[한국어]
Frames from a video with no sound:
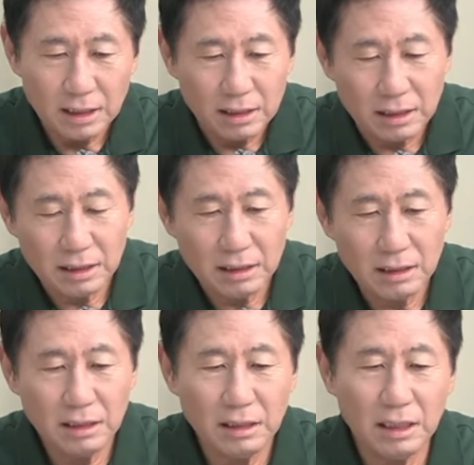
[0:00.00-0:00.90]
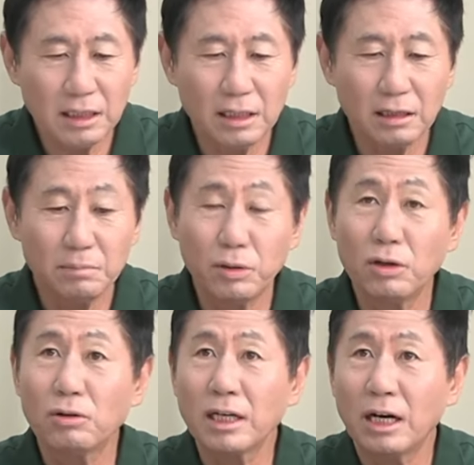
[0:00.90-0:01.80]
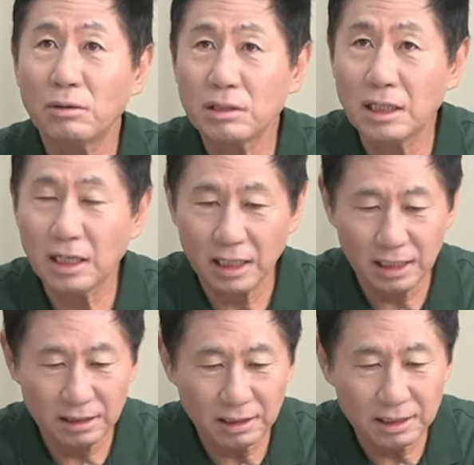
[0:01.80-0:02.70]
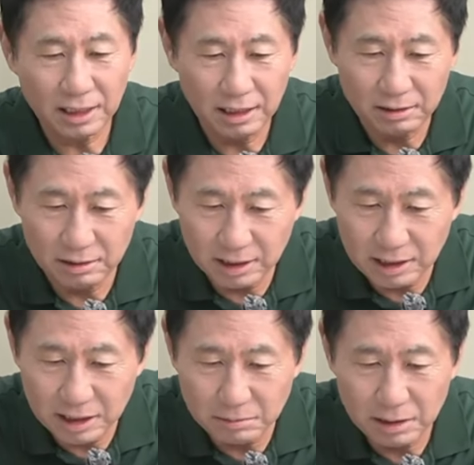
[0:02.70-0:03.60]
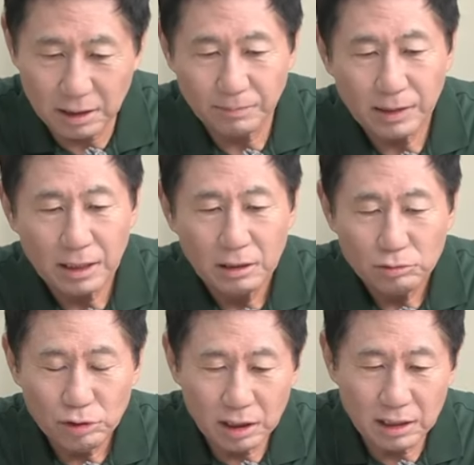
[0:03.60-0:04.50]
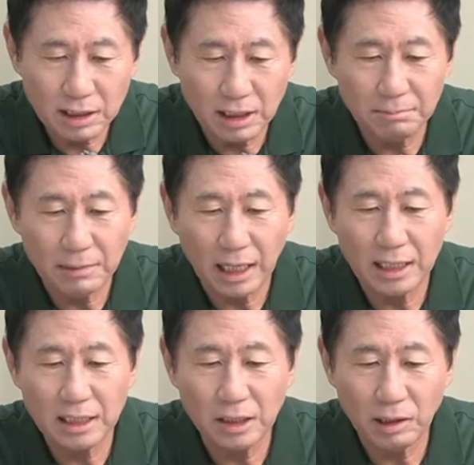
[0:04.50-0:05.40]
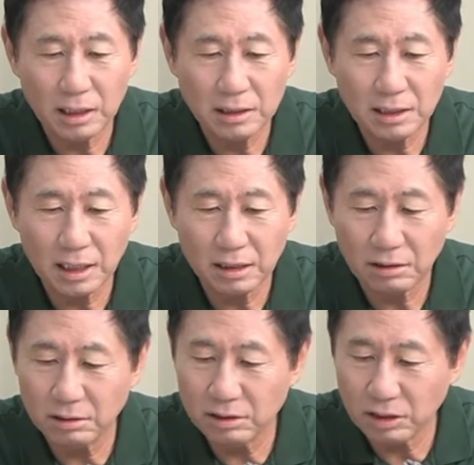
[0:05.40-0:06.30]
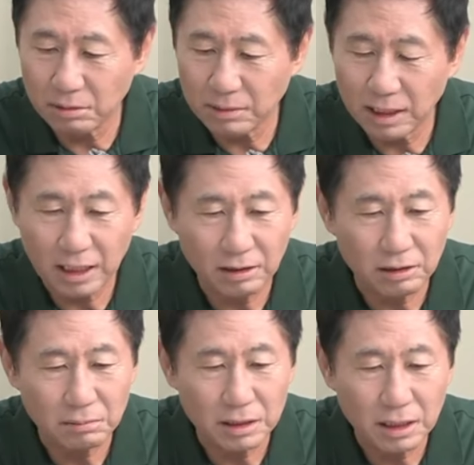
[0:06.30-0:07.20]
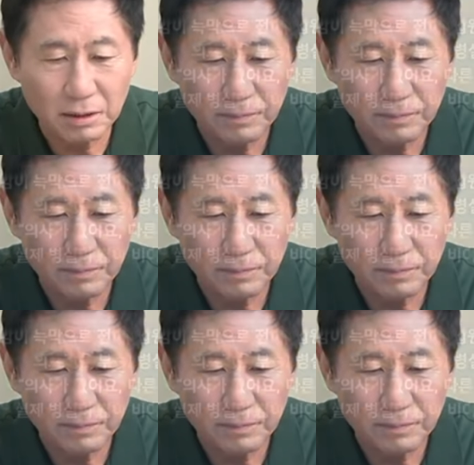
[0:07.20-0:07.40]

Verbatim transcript: 이 얘기를 블로그에 나온 얘기가 하나 있는데 제가 읽어드리겠습니다. 췌장암 말기 환자가 겪은 절망이라고 합니다.